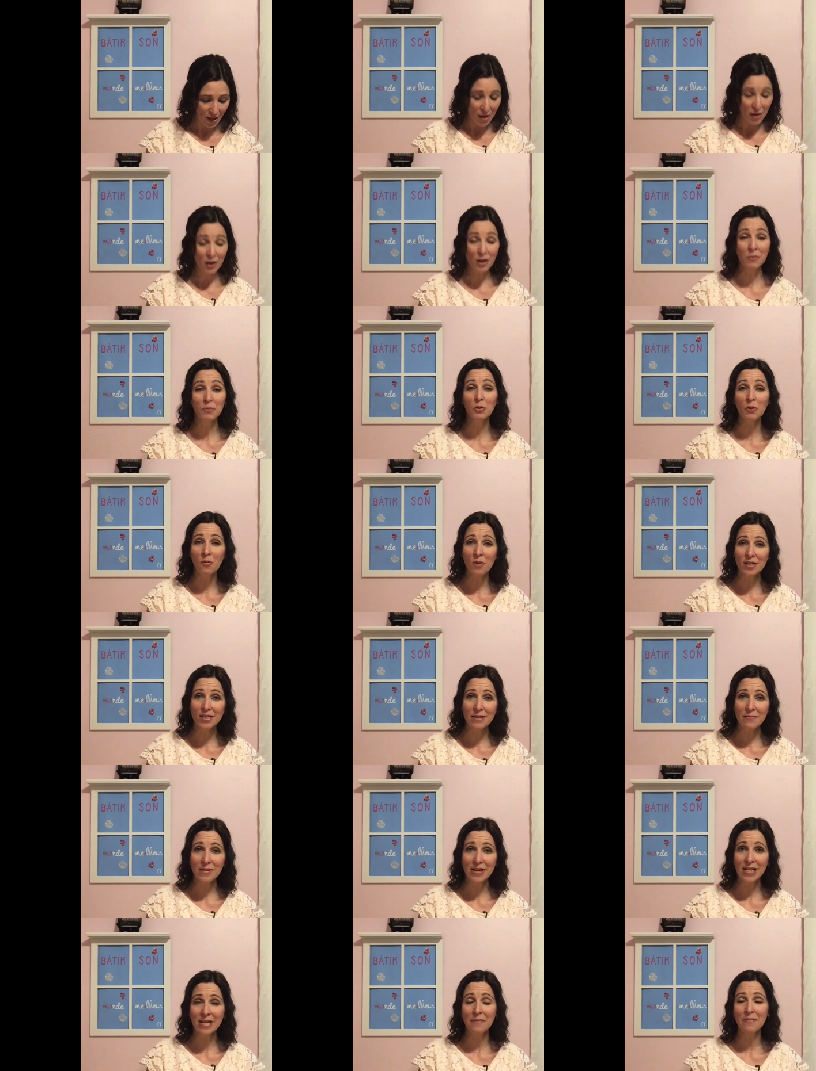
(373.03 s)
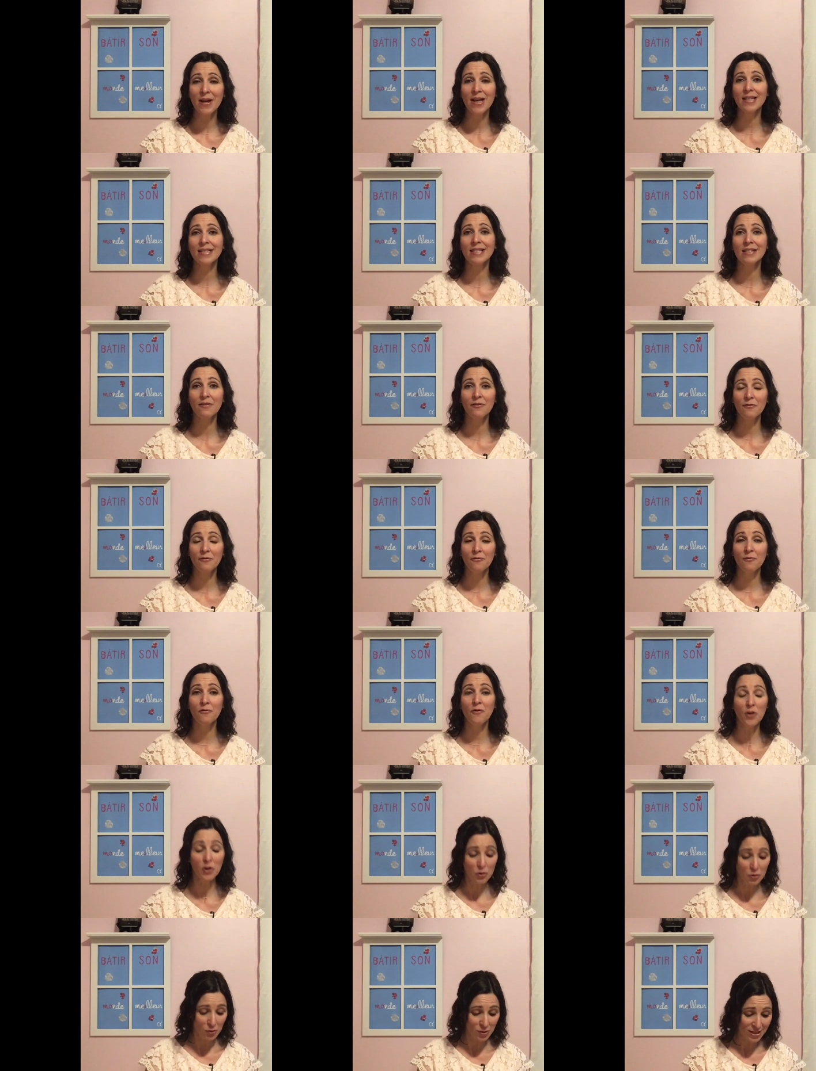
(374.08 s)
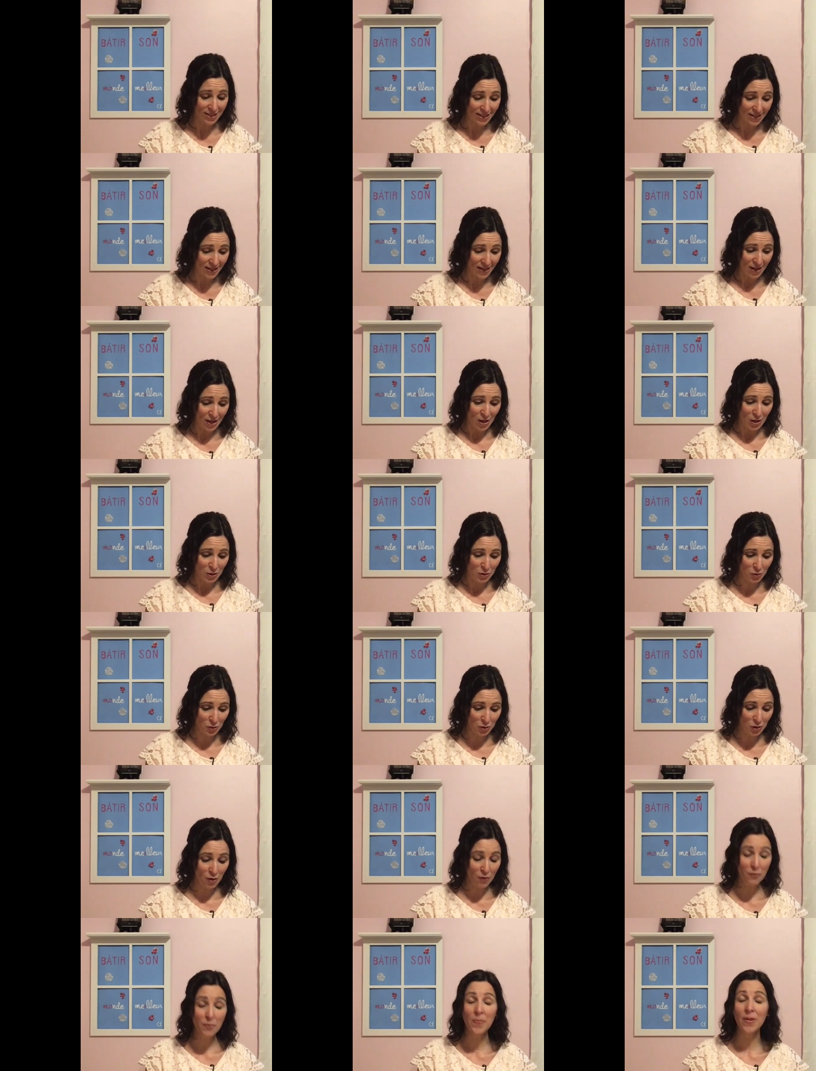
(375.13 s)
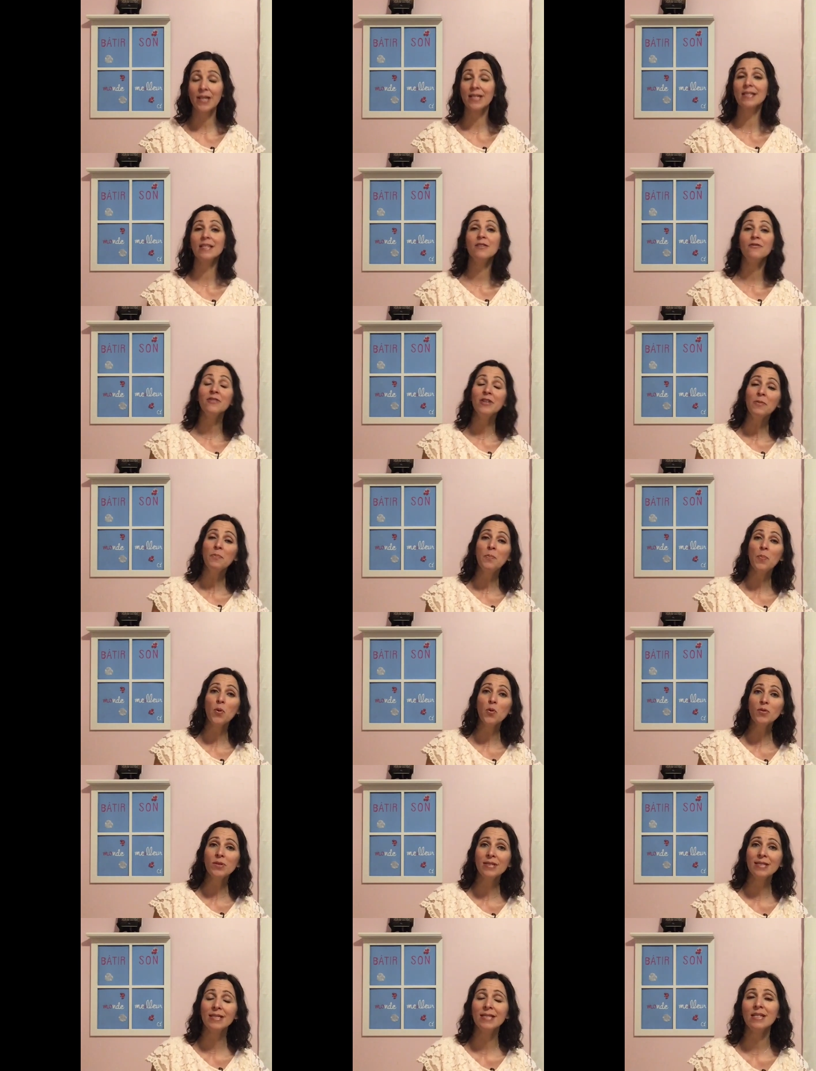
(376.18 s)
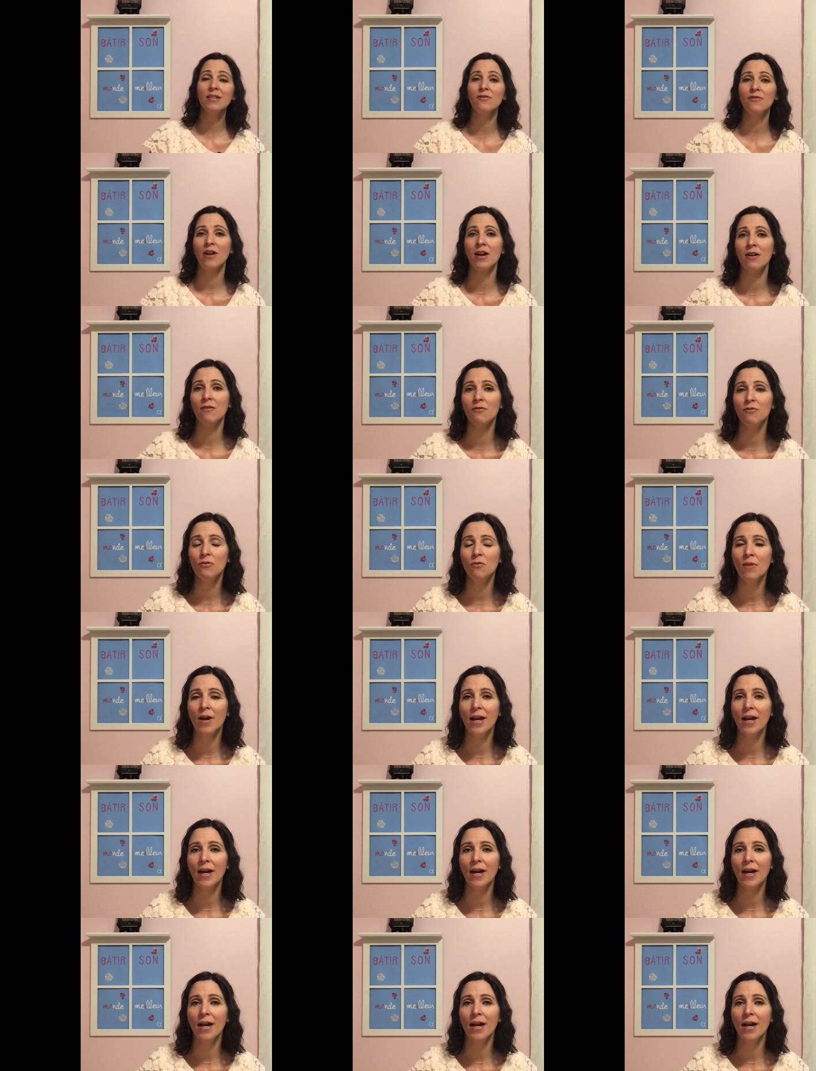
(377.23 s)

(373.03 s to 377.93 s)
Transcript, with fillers: Comme troisième élément, c'est focuser sur ce que vous percevez de positif en vous.